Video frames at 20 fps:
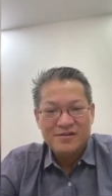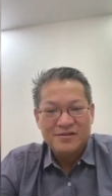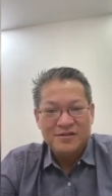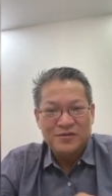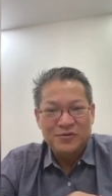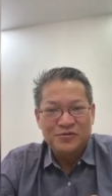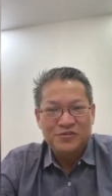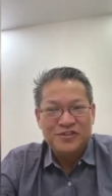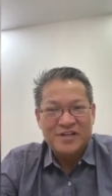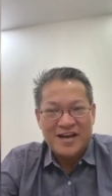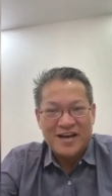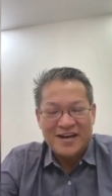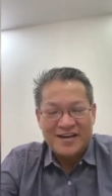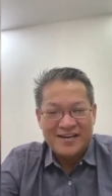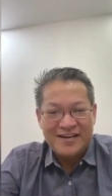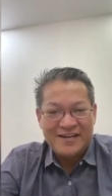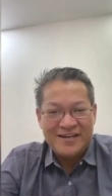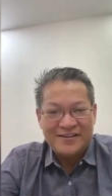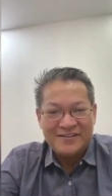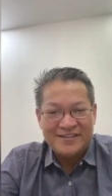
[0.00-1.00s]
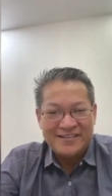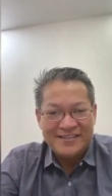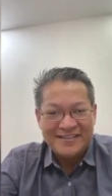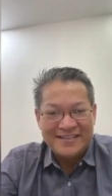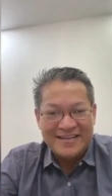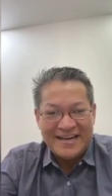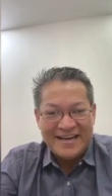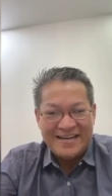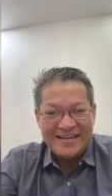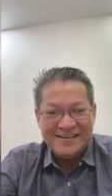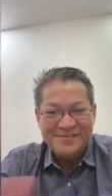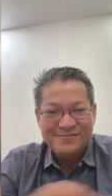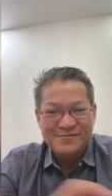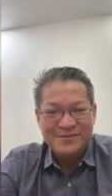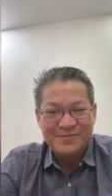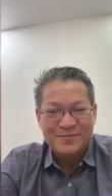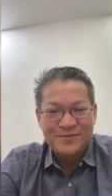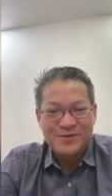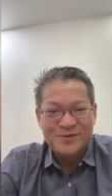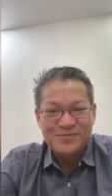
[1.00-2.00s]
dụ trà này nào từ cả đấy mình
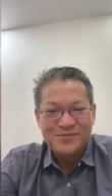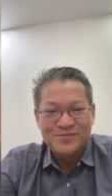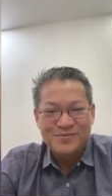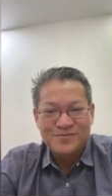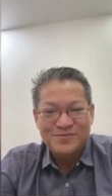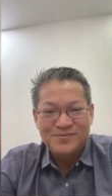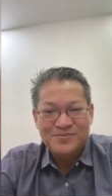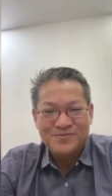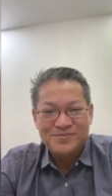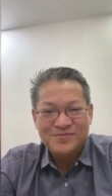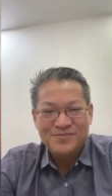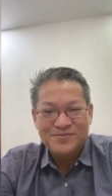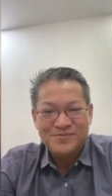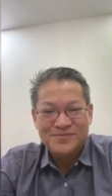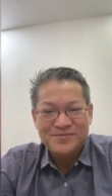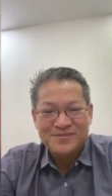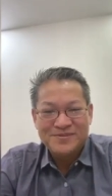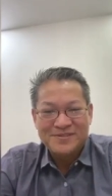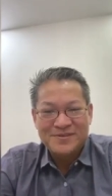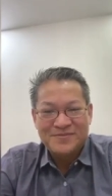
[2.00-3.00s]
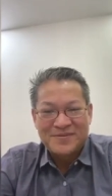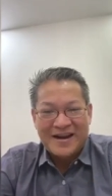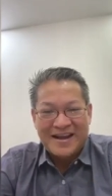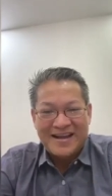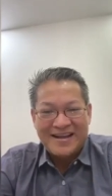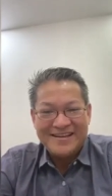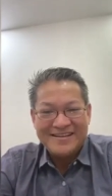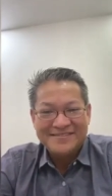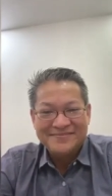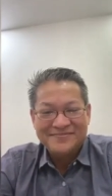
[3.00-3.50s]
prom xâm ra